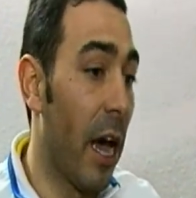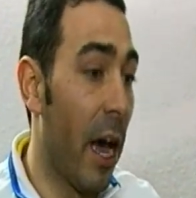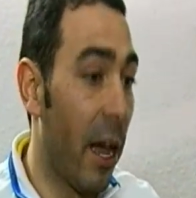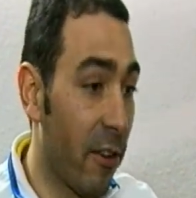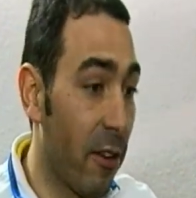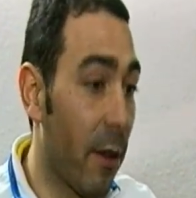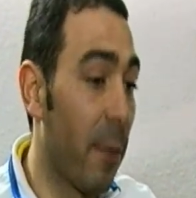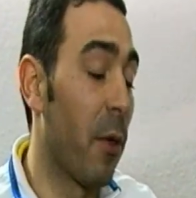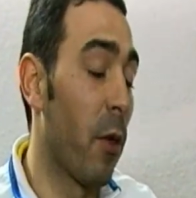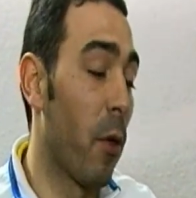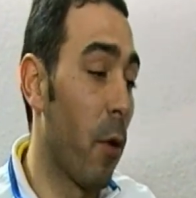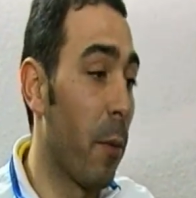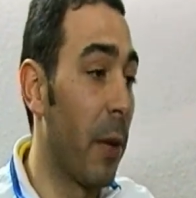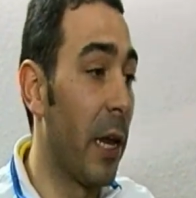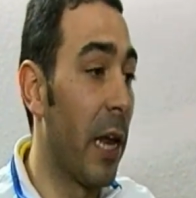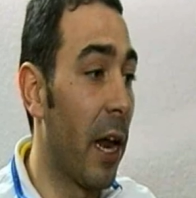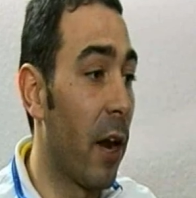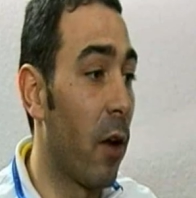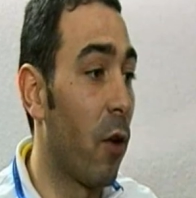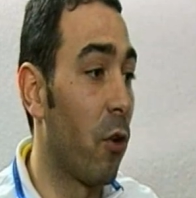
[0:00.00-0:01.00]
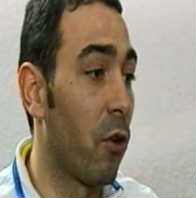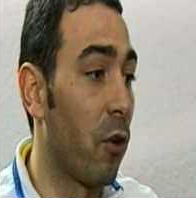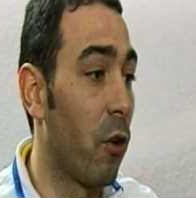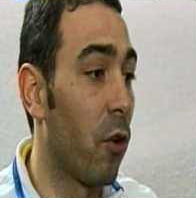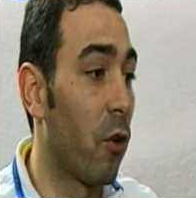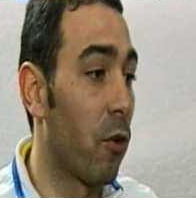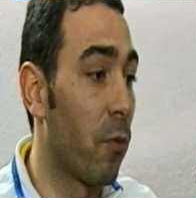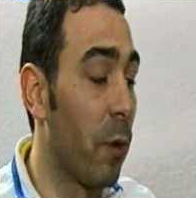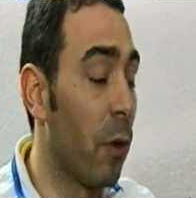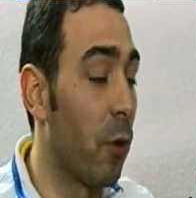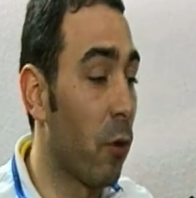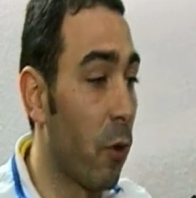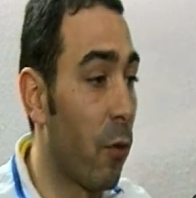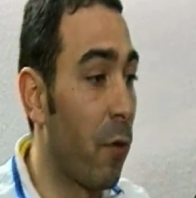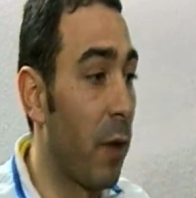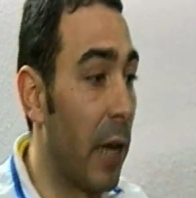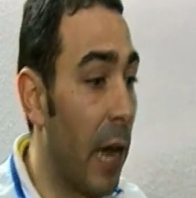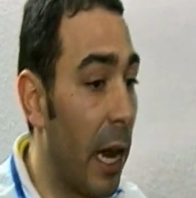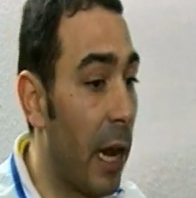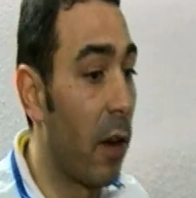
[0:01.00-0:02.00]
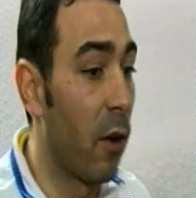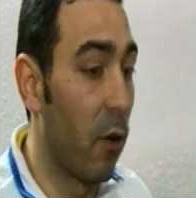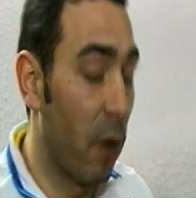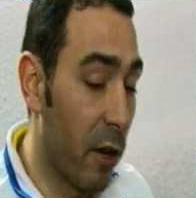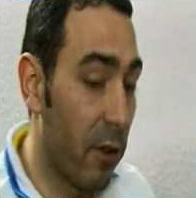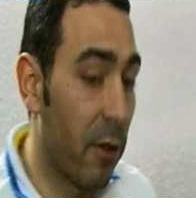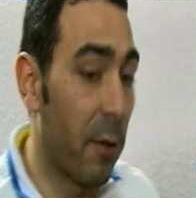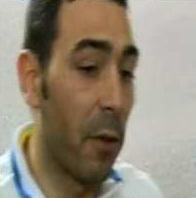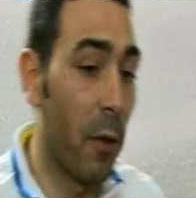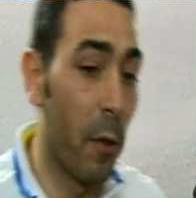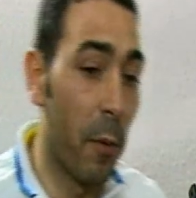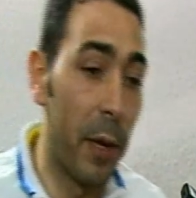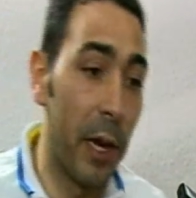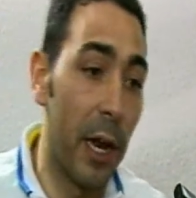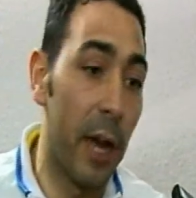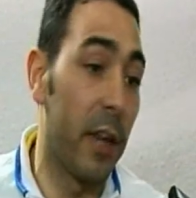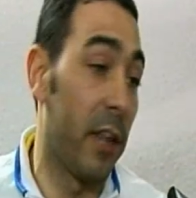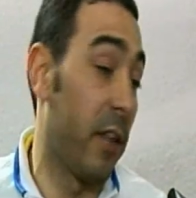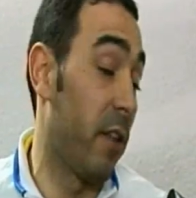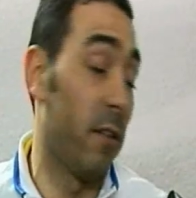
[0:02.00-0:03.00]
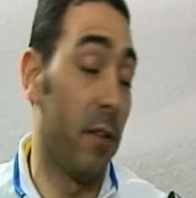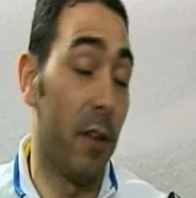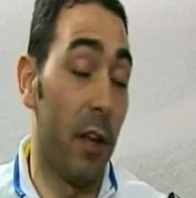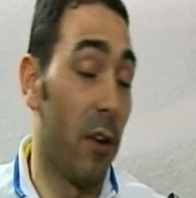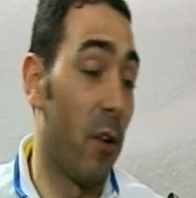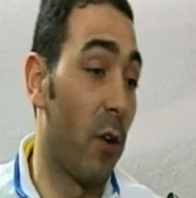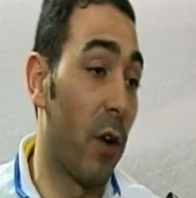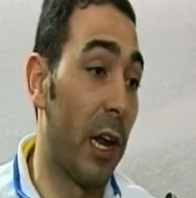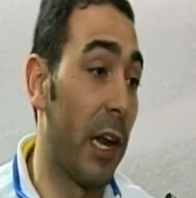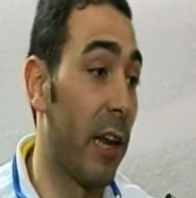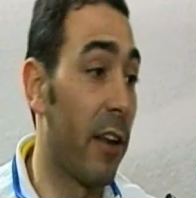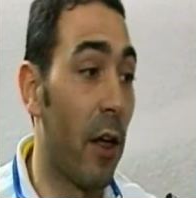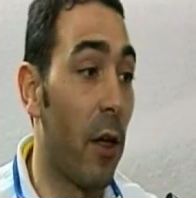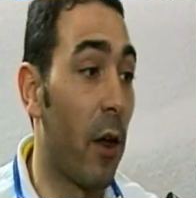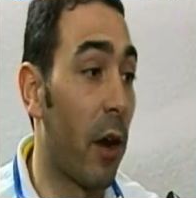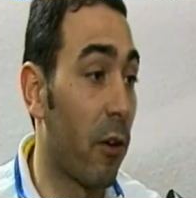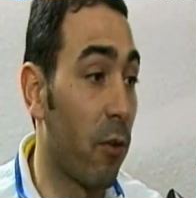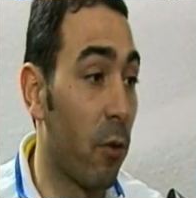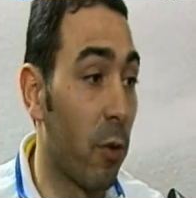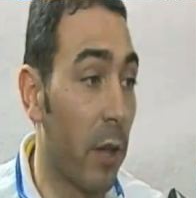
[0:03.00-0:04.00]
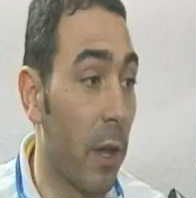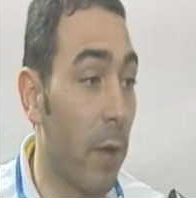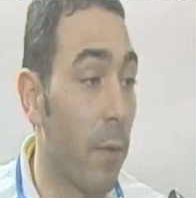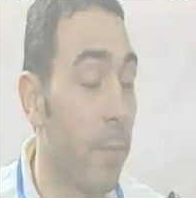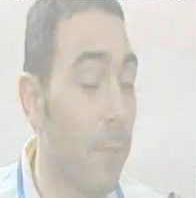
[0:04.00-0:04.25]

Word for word: han sabido dominar los, minutos finales, los han sabido dominar y es lo que les ha dado el resultado.